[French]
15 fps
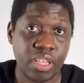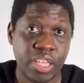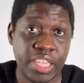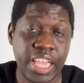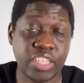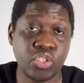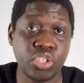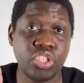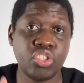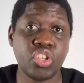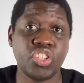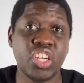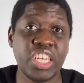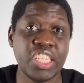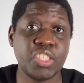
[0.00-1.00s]
Il y a ceux qui sont
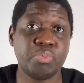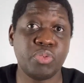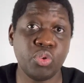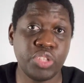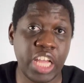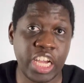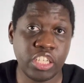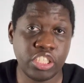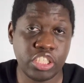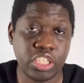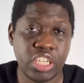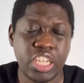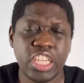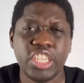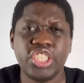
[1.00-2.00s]
dans l'espionnage.
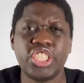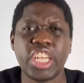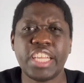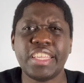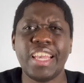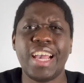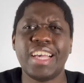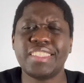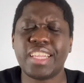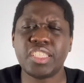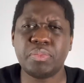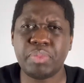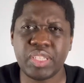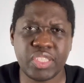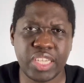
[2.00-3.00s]
Chacun a sa
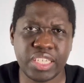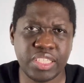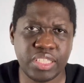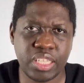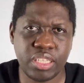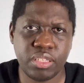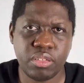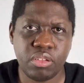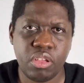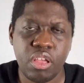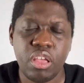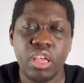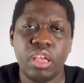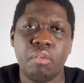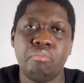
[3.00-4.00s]
spécialité.
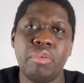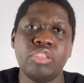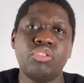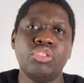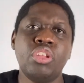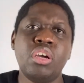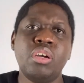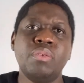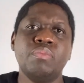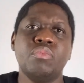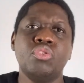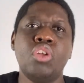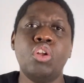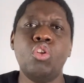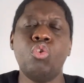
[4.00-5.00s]
Maintenant,
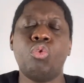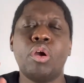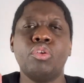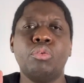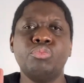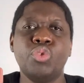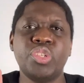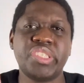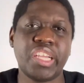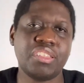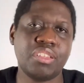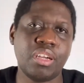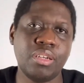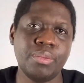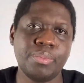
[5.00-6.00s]
dans le royaume de
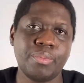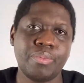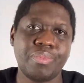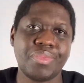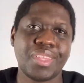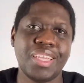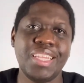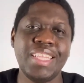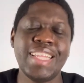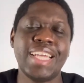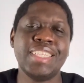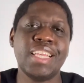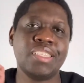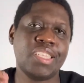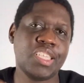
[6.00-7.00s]
Satan, il y a
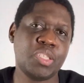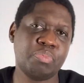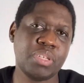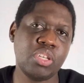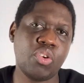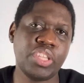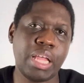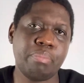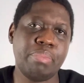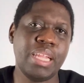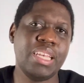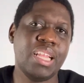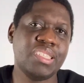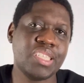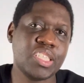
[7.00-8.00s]
des esprits qu'on
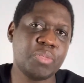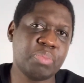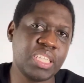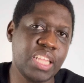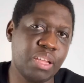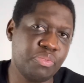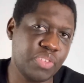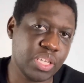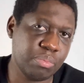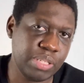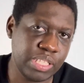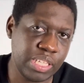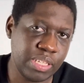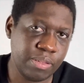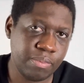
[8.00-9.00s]
appelle les esprits
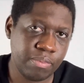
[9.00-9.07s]
d'infirmité.